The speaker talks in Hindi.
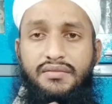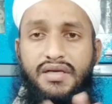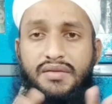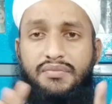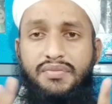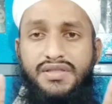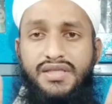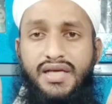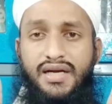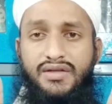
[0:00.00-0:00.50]

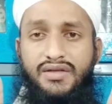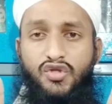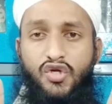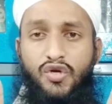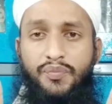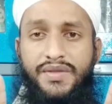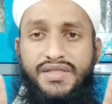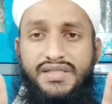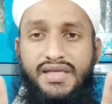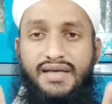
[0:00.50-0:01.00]
एक मिसाल के
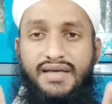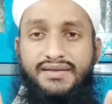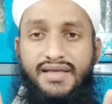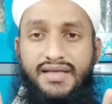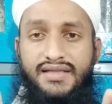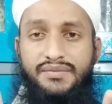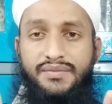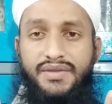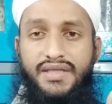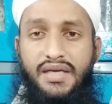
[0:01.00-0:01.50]
तौर पे सात
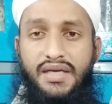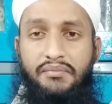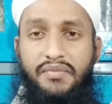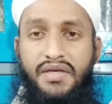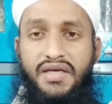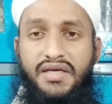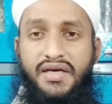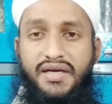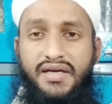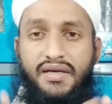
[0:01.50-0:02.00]
आदमी है
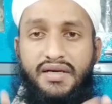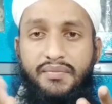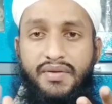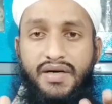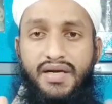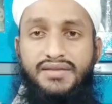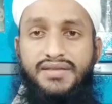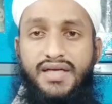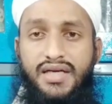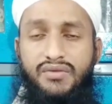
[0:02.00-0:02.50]
मिलकर एक
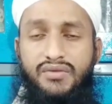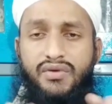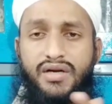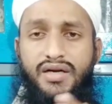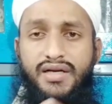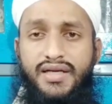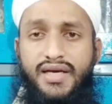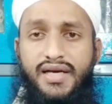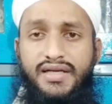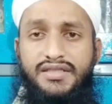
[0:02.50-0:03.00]
बड़ा
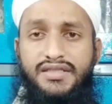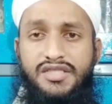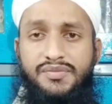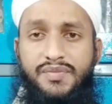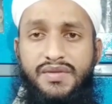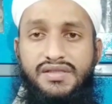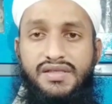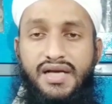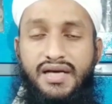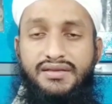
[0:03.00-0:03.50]
जानवर ले आए
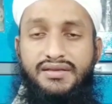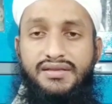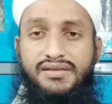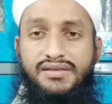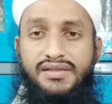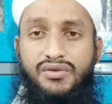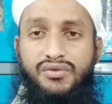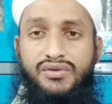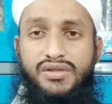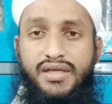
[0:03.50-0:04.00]
जिसपे सात
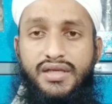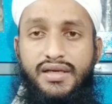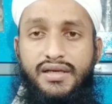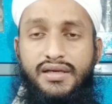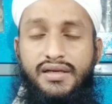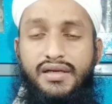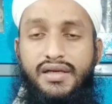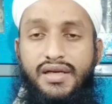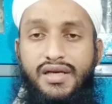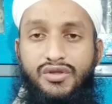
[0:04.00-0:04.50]
हिस्से होते
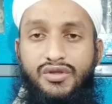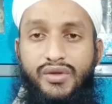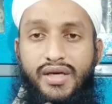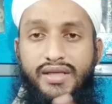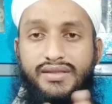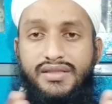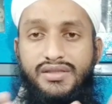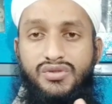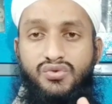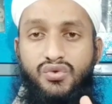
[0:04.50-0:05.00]
हैं तो
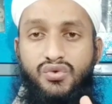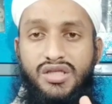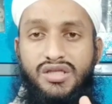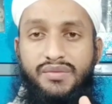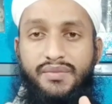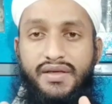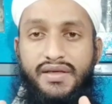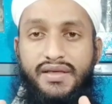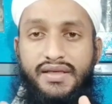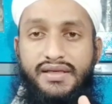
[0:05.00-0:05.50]
ऐसी सूरत
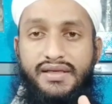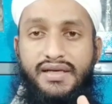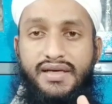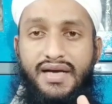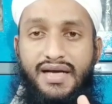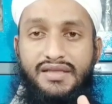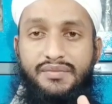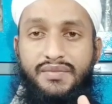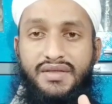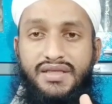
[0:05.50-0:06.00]
में एक
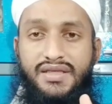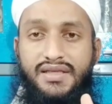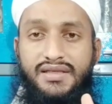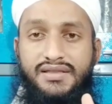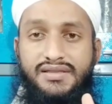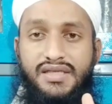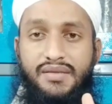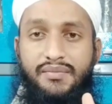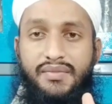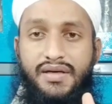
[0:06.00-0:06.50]
एक आदमी के
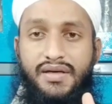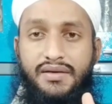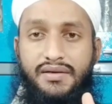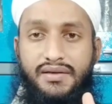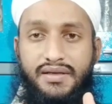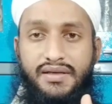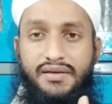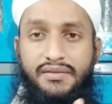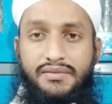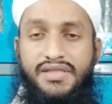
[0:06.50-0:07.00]
हिस्से में
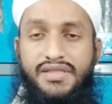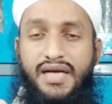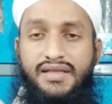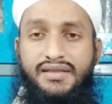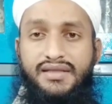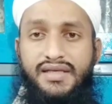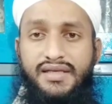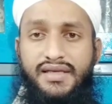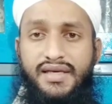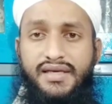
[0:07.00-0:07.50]

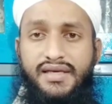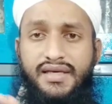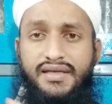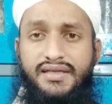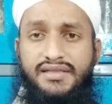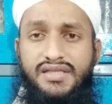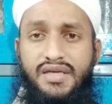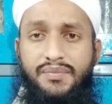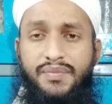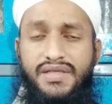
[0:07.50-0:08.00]
सात एक एक
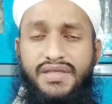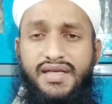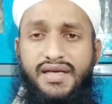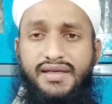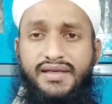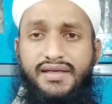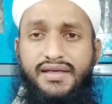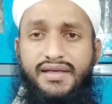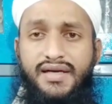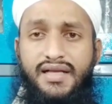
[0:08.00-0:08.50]
हिस्सा पड़
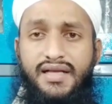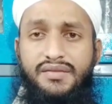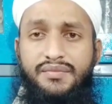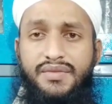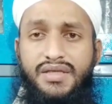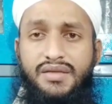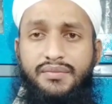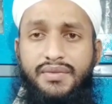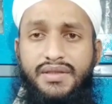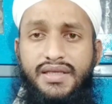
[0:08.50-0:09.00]
जाएगा एक एक
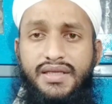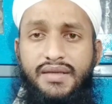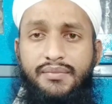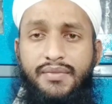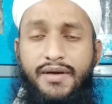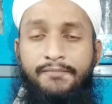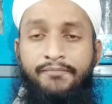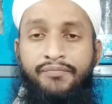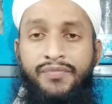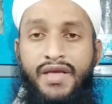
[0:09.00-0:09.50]
आदमी के बदले
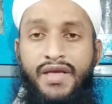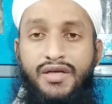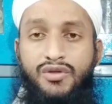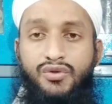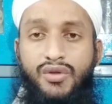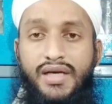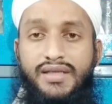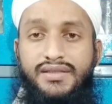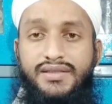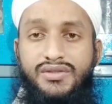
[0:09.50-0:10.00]
में
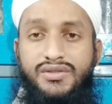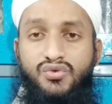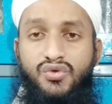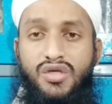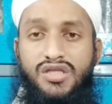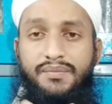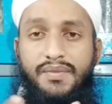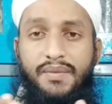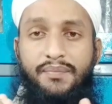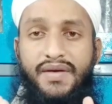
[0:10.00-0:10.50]
तो ऐसी
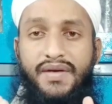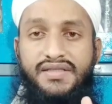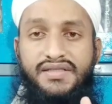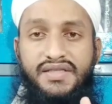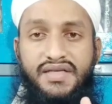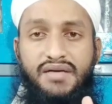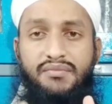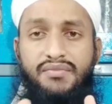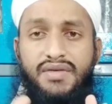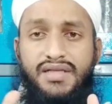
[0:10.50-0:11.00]
सूरत में
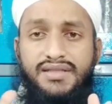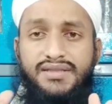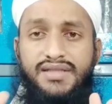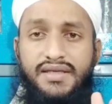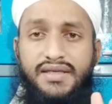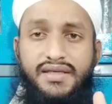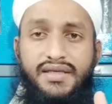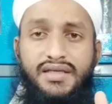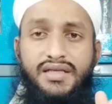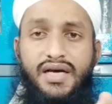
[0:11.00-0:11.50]
पैसे कम लग
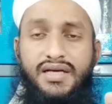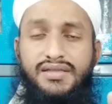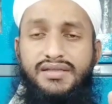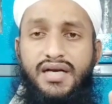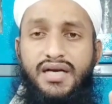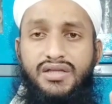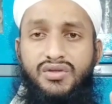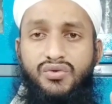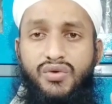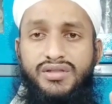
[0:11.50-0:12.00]
जाएंगे
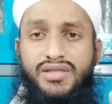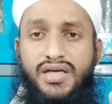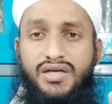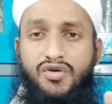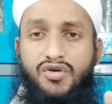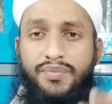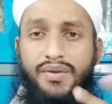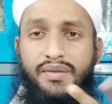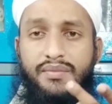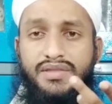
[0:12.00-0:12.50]
हजार दो
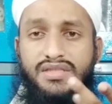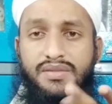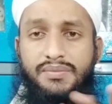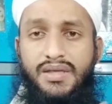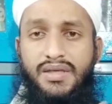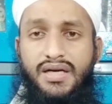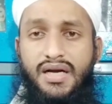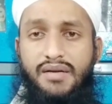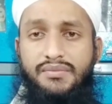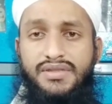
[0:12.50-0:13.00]
हजार रुपये में
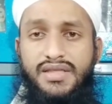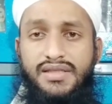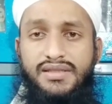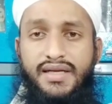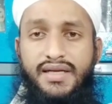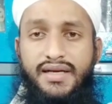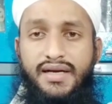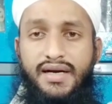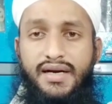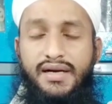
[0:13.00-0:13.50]
सबका काम चल
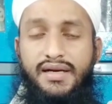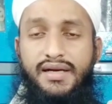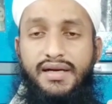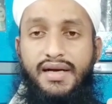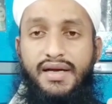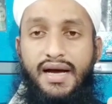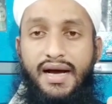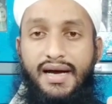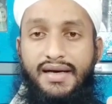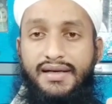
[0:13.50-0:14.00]
जाएगा
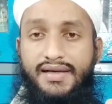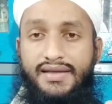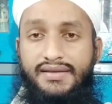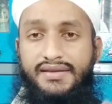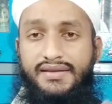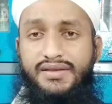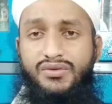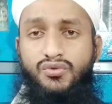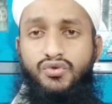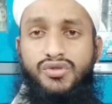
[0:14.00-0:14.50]
अगर
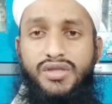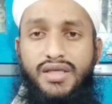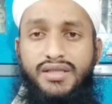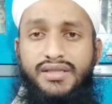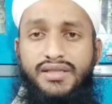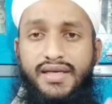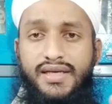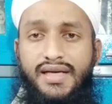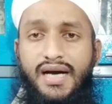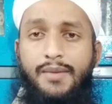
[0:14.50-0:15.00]
इतनी
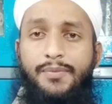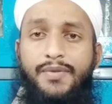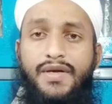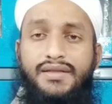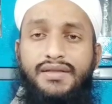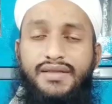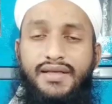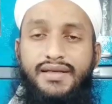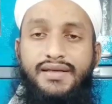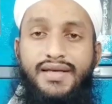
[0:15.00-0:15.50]
उसत है
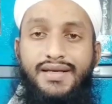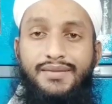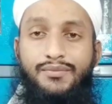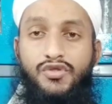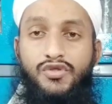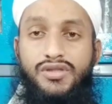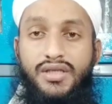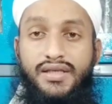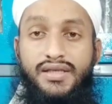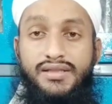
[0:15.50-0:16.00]
आपके अंदर के एक
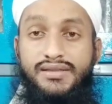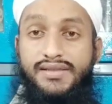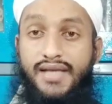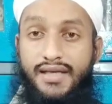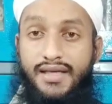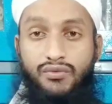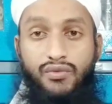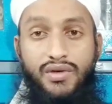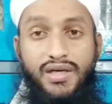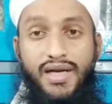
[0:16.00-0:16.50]
मुस्तकिल
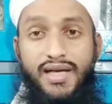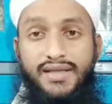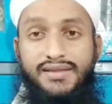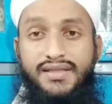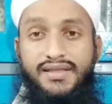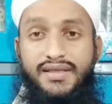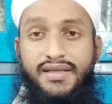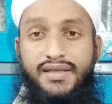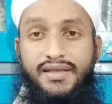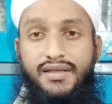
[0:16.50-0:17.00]
जानवर ला
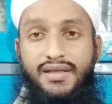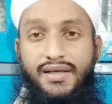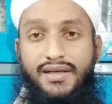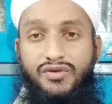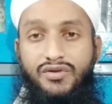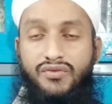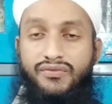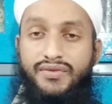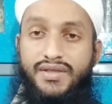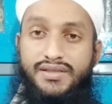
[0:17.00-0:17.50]
सकें
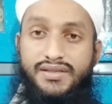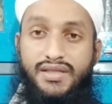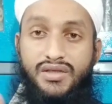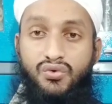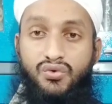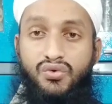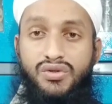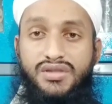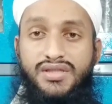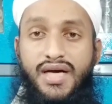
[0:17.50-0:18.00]
तो फिर
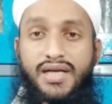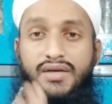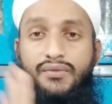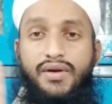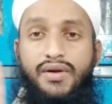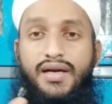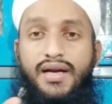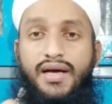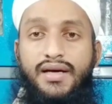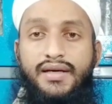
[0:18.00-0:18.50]
ज़रूर
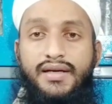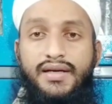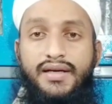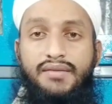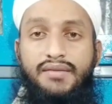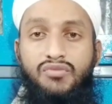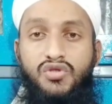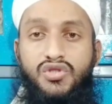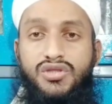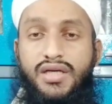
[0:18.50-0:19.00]
जानवर लाकर
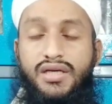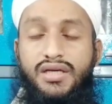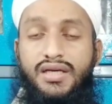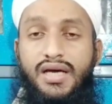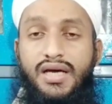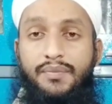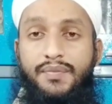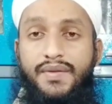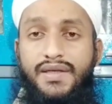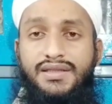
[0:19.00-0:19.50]
एक
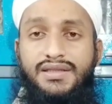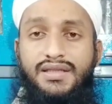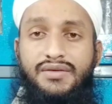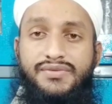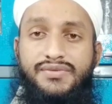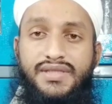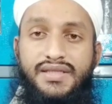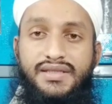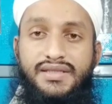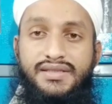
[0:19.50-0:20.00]
मुस्तकिल अपनी
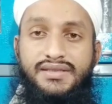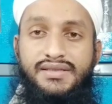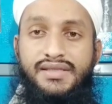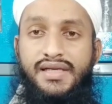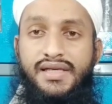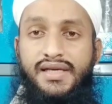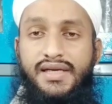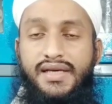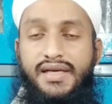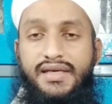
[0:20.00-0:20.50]
तरफ से
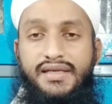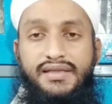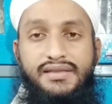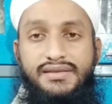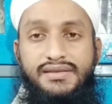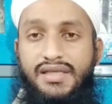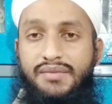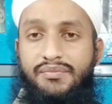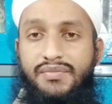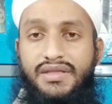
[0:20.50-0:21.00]
दीजिए
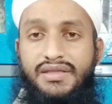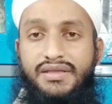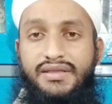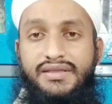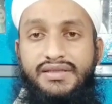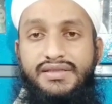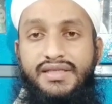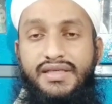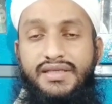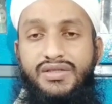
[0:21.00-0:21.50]
हिस्सा मत
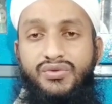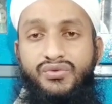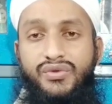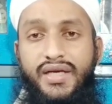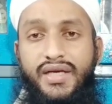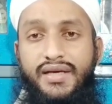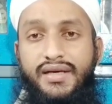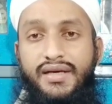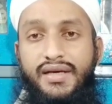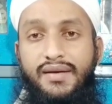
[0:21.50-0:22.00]
लीजिए
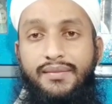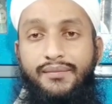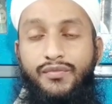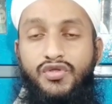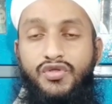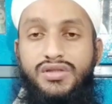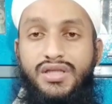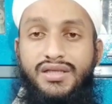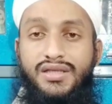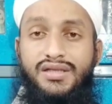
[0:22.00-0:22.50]
क्योंकि
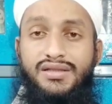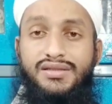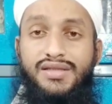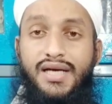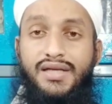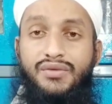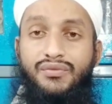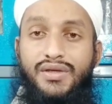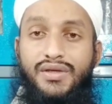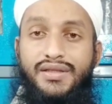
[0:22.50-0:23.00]
मुस्तकिल
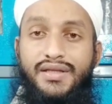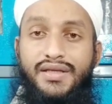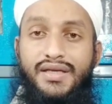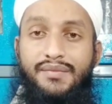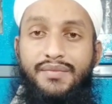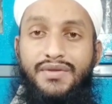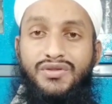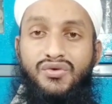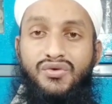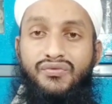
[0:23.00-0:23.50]
जानवर
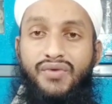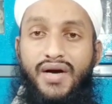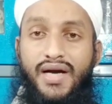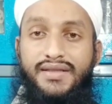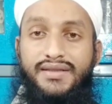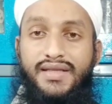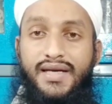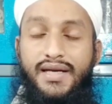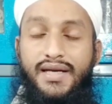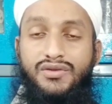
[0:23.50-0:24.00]
देने में जो
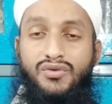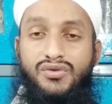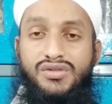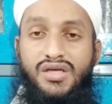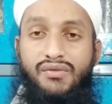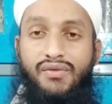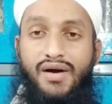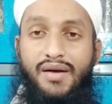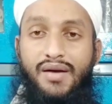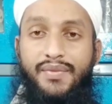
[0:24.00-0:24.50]
फ़ायदा है जो
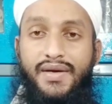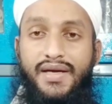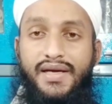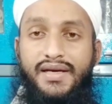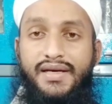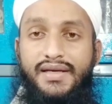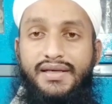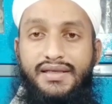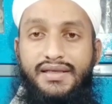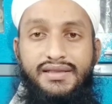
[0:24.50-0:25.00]
सवाब है
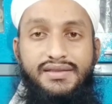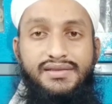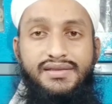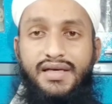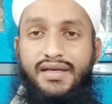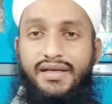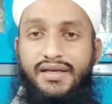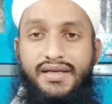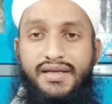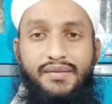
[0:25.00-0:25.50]

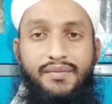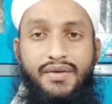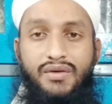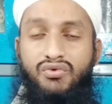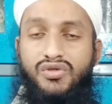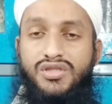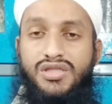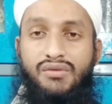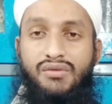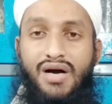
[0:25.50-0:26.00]
हिस्सा लेने में
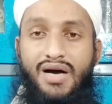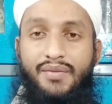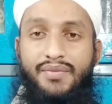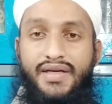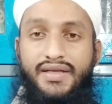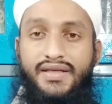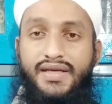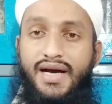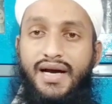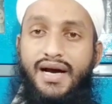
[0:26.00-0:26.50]
वो
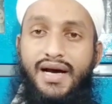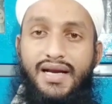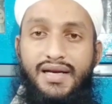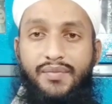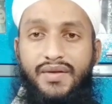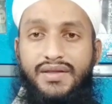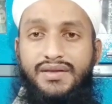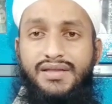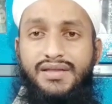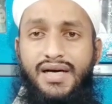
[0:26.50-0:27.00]
सवाब नहीं यहाँ
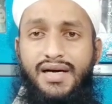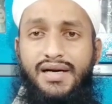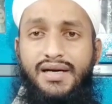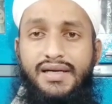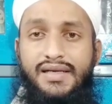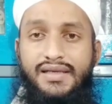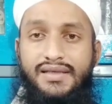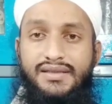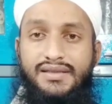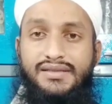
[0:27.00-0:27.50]
अलबत्ता
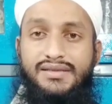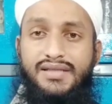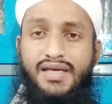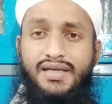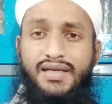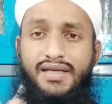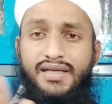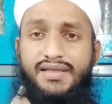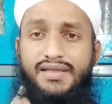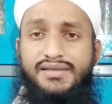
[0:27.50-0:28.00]

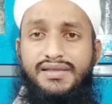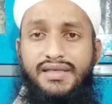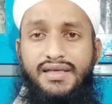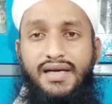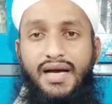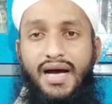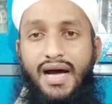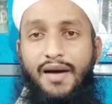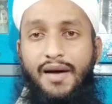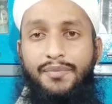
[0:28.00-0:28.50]
हिस्सा लेने से
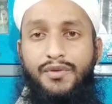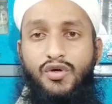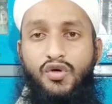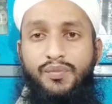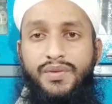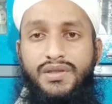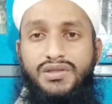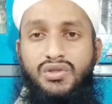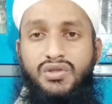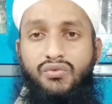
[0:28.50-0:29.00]
आपके
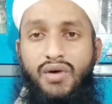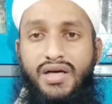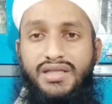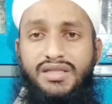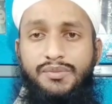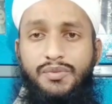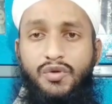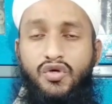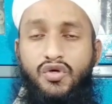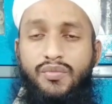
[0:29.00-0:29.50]
ऊपर जो
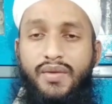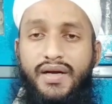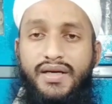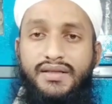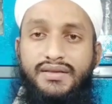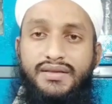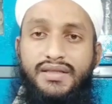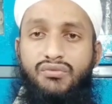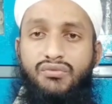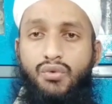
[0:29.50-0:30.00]
वाजिब
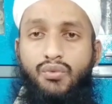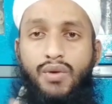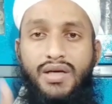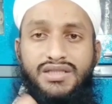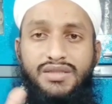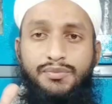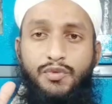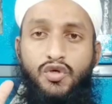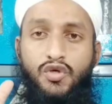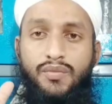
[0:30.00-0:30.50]
कुर्बानी थी वो
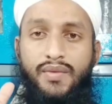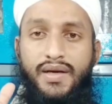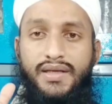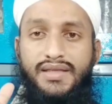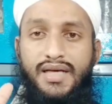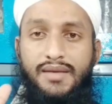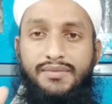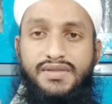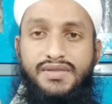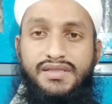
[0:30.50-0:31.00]
वाजिब
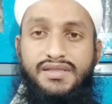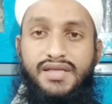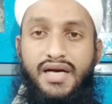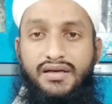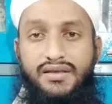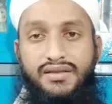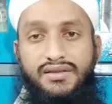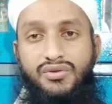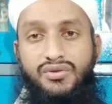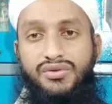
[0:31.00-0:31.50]
कुर्बानी आपसे
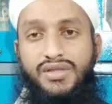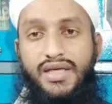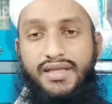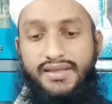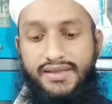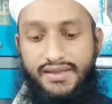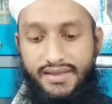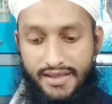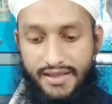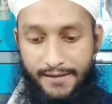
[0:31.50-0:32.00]
साबित हो
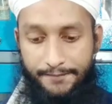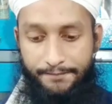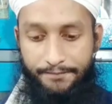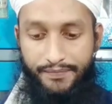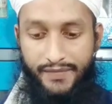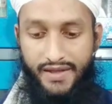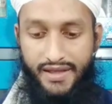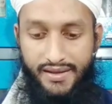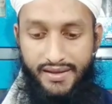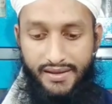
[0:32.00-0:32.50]
जाती है
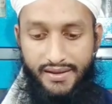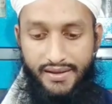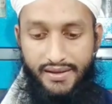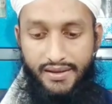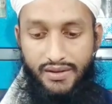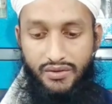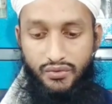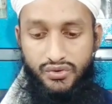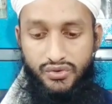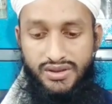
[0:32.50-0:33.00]

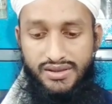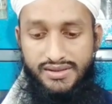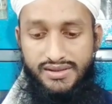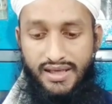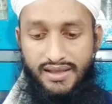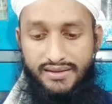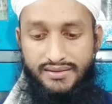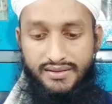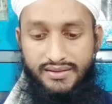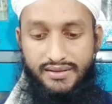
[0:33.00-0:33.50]
उसके
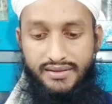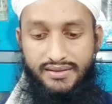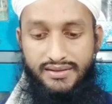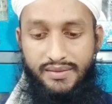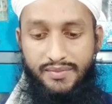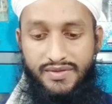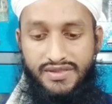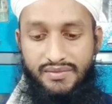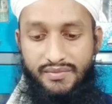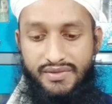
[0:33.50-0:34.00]
साथ
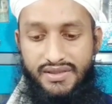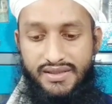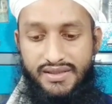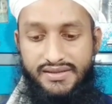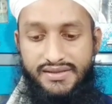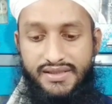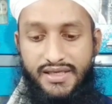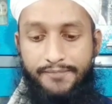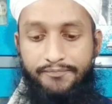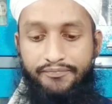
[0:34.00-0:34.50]
ये भी समझ
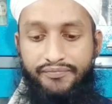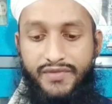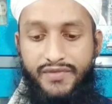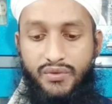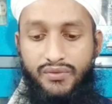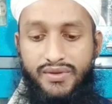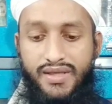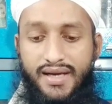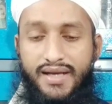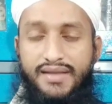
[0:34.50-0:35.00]
लीजिए
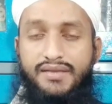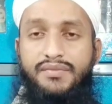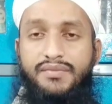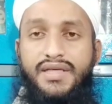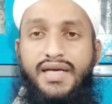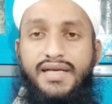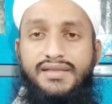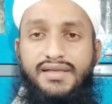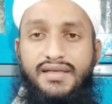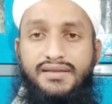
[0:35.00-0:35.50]
कोई
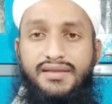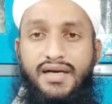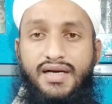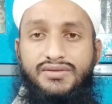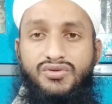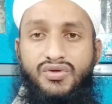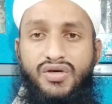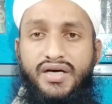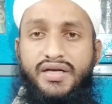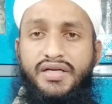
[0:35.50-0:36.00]
आदमी ऐसा
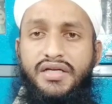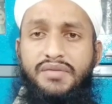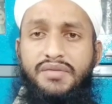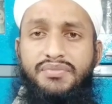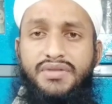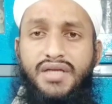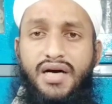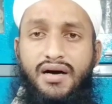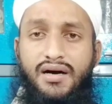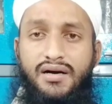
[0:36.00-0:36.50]
था जो
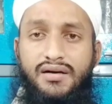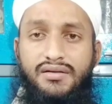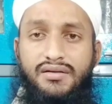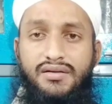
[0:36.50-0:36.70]
गरीब था